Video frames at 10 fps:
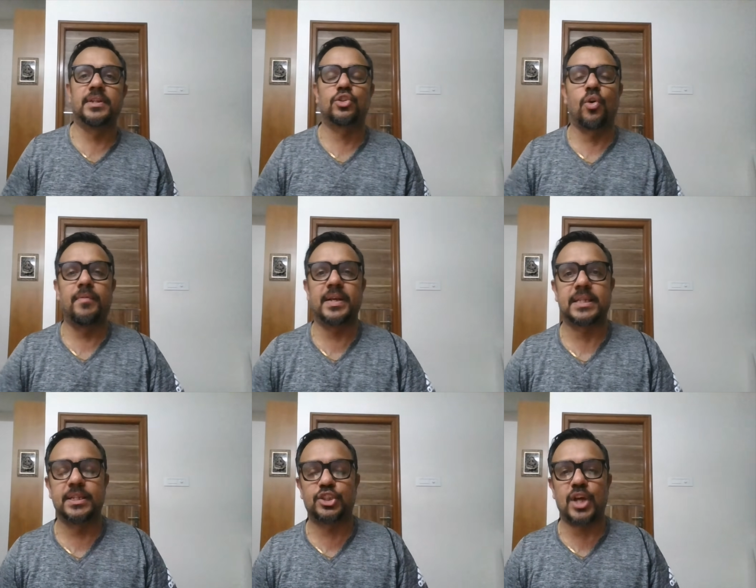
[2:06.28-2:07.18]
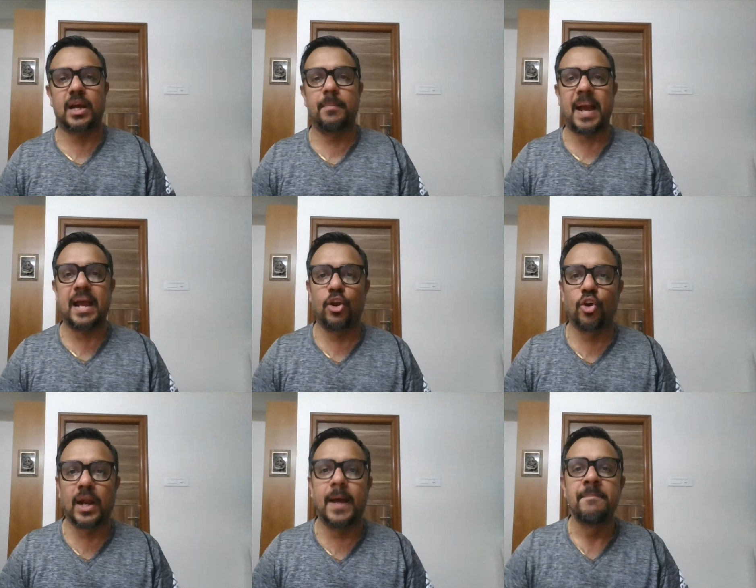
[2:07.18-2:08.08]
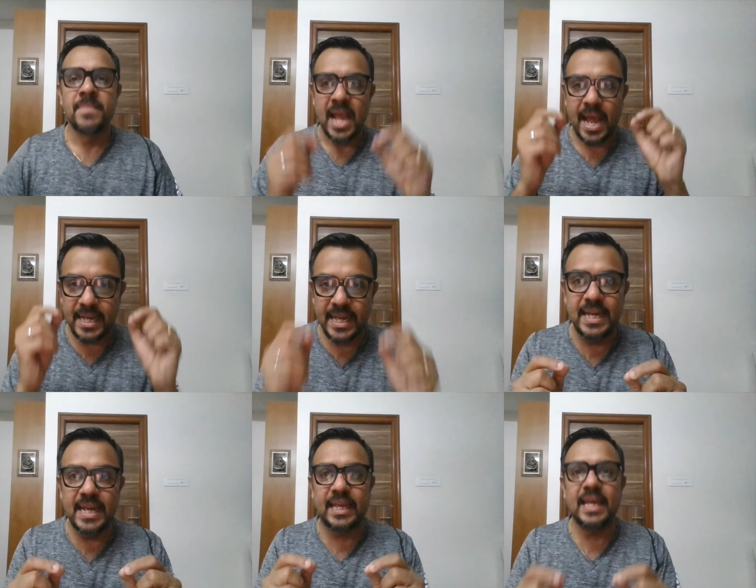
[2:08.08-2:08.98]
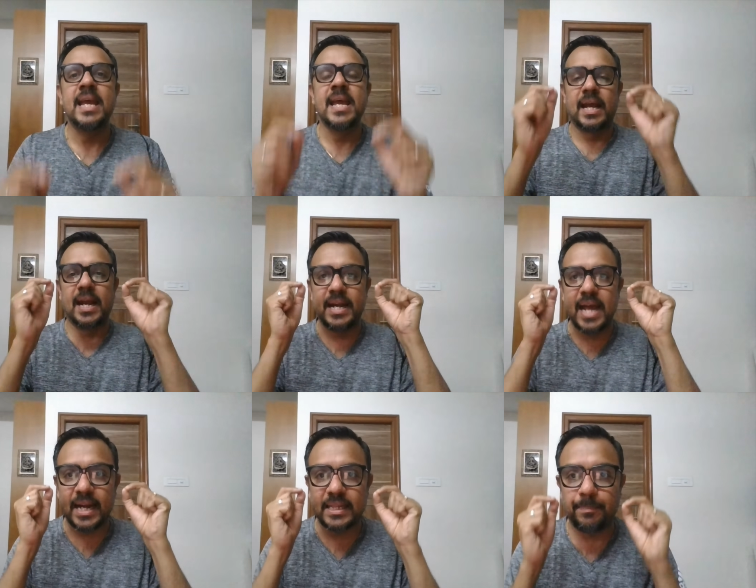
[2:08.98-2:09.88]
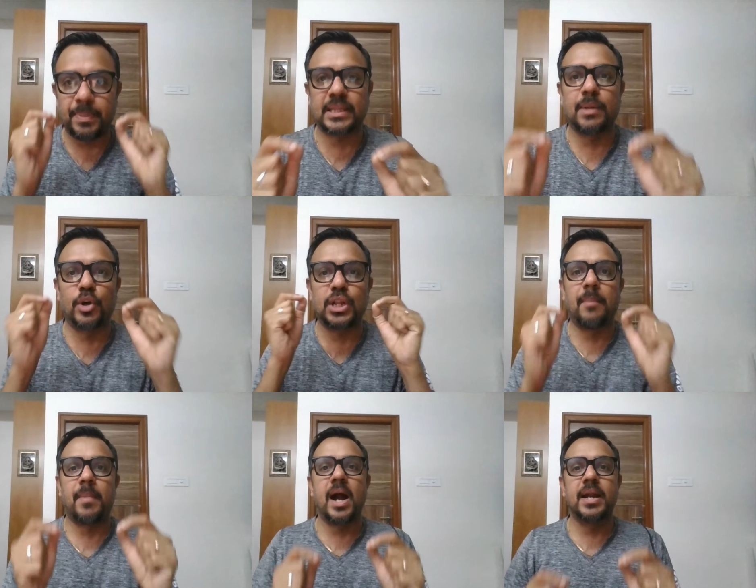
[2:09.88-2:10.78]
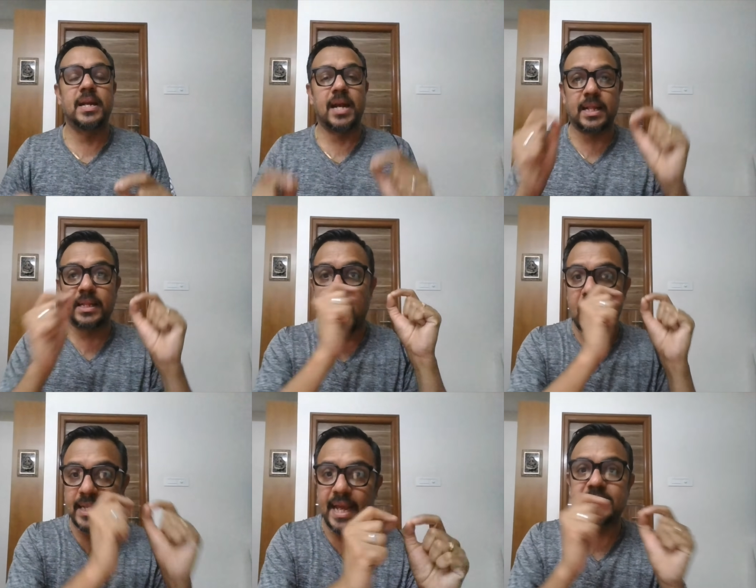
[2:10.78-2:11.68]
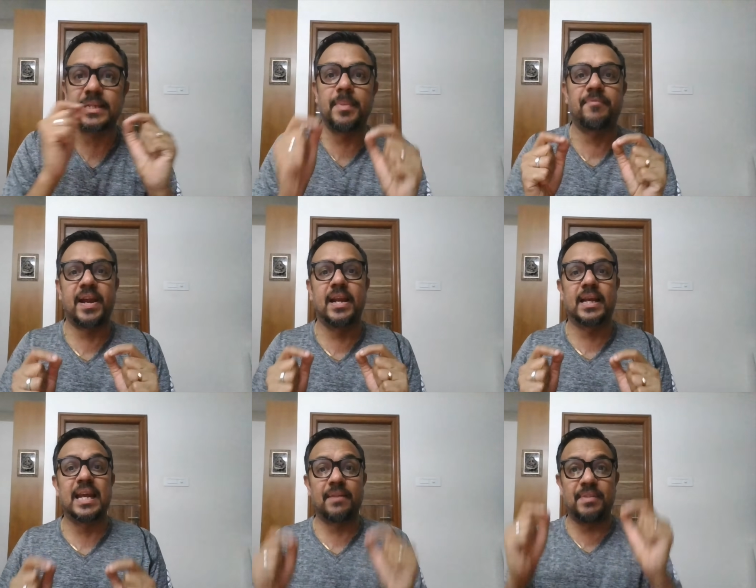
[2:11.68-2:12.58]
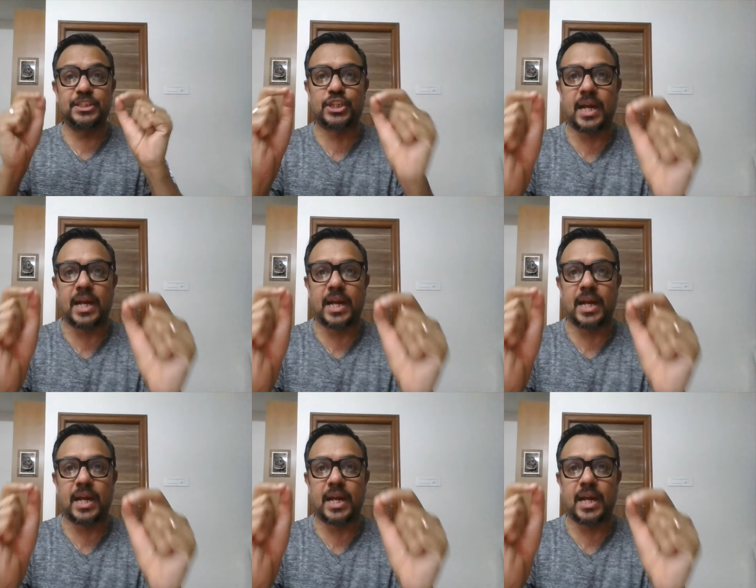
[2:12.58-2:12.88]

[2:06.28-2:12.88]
வந்து தோல்வியை சந்திச்சாங்க பெங்களூர்ல அண்ட் இன்னைக்கு ரெண்டாயிரத்தி பத்தொன்பதாம் ஆண்டு நடந்த அதே செமிஃபைனலுக்கு ரிவெஞ்ச்